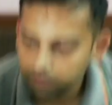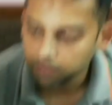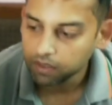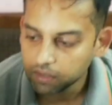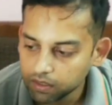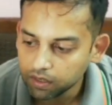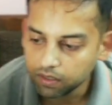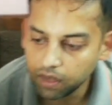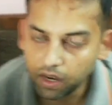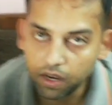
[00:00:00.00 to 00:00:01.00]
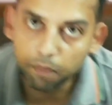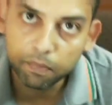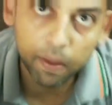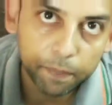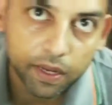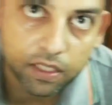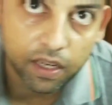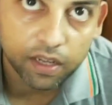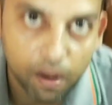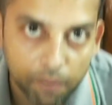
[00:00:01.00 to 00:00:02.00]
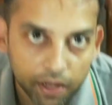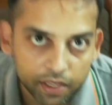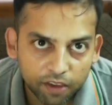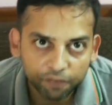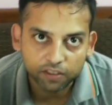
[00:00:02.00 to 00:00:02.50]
ये बिल्कुल पेज के काम फसाने के